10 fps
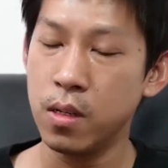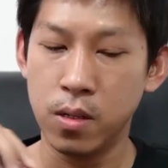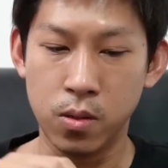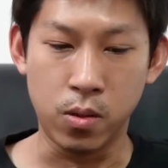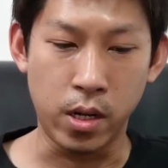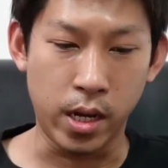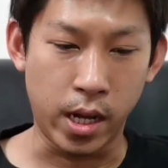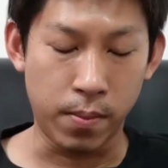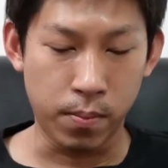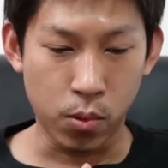โอเคนะค
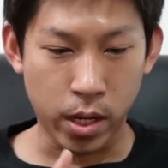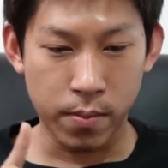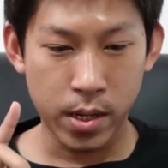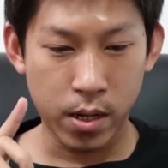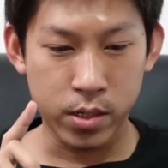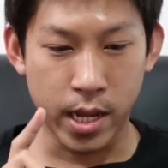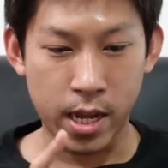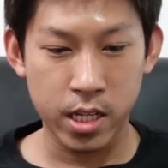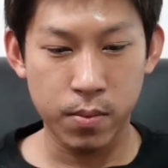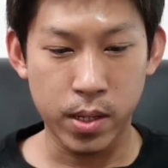รับ โปรแกรมที่เราใช้
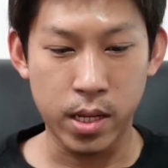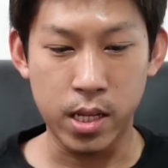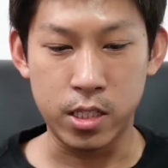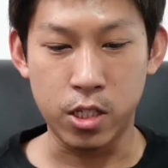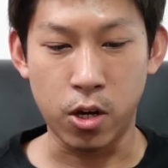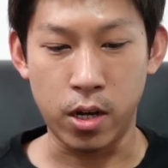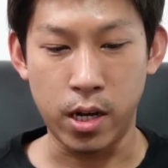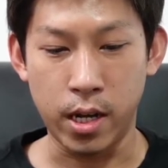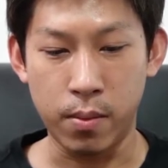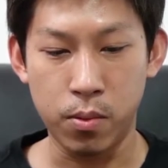ก็จะเป็น InShot นะ
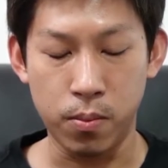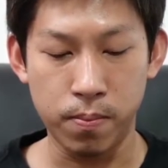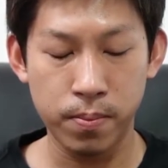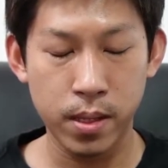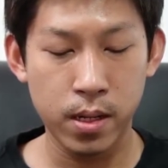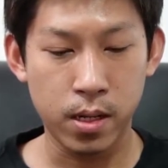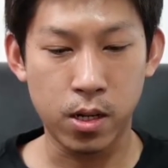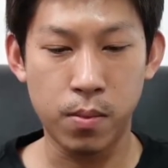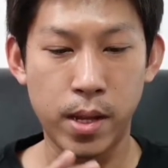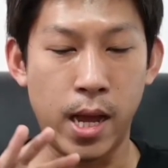ครับผมก็
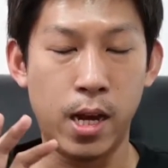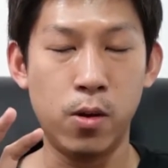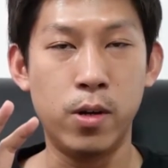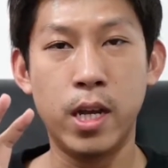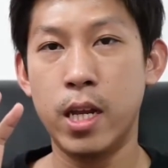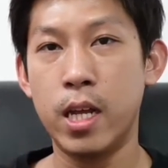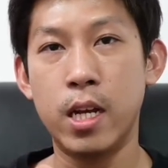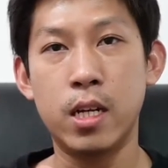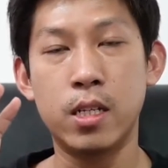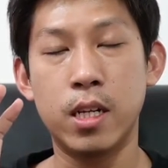ไปหาโหลดได้ใน
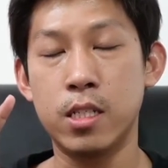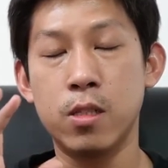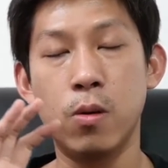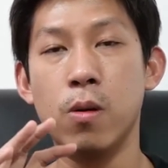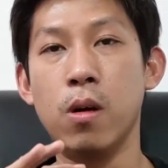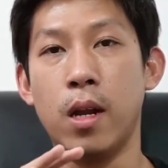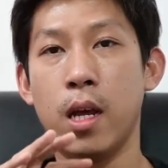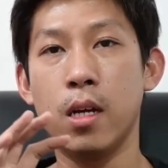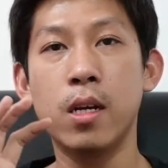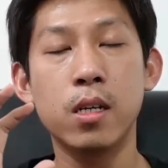ทั้งในสโตร์ของทั้ง
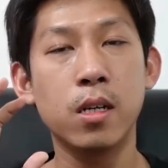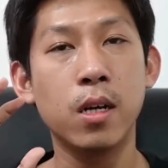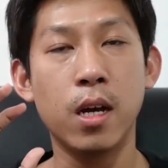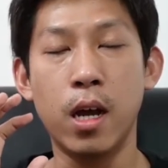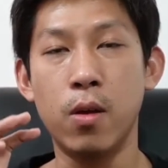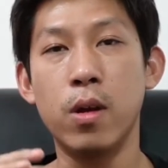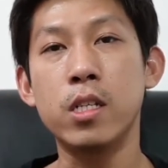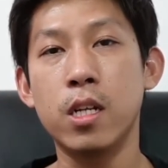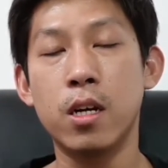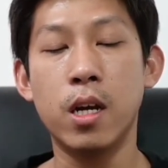iOS
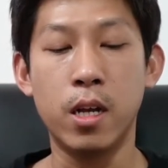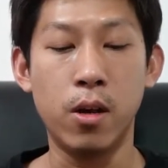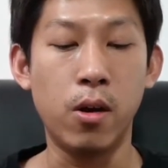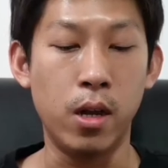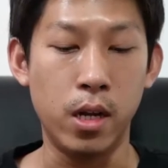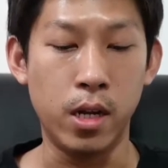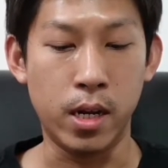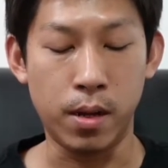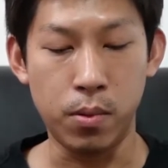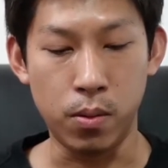แล้วก็ Android นะค
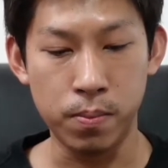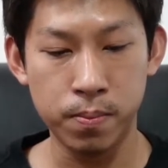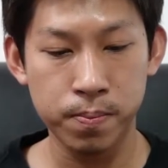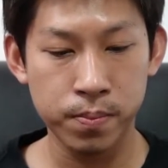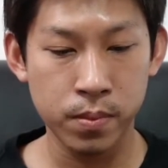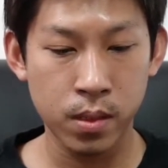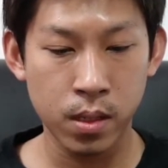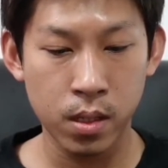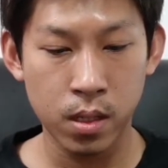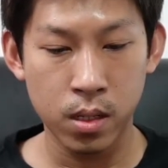รับผม
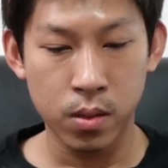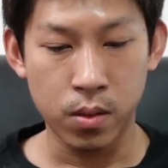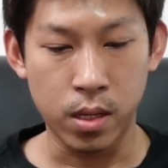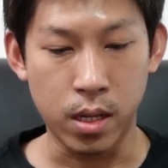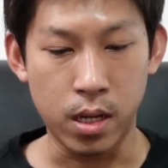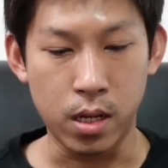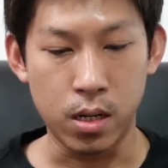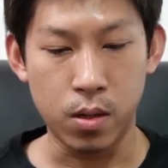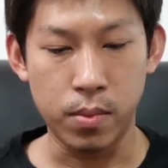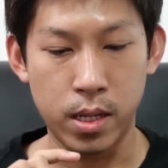โอเค แล้ว
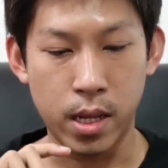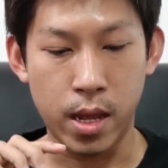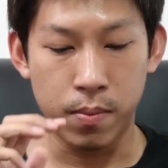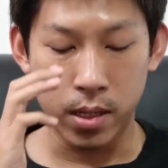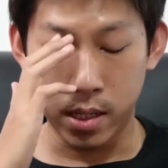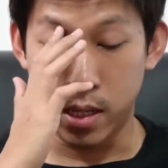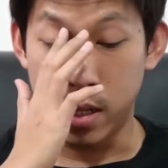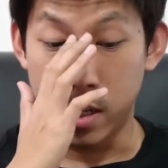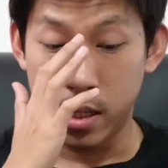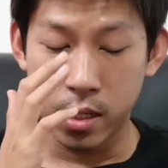เข้าไปที่แอปเลย
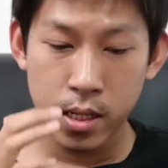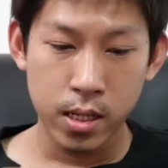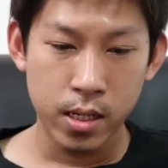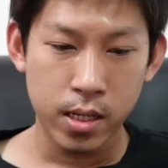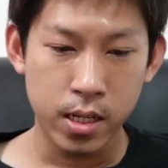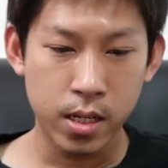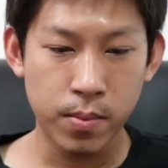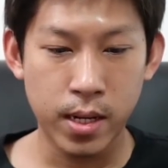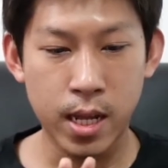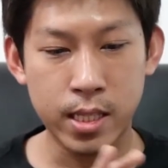นี่ก็เป็
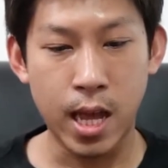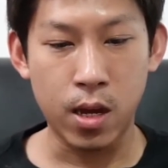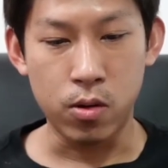นหน้าตาของ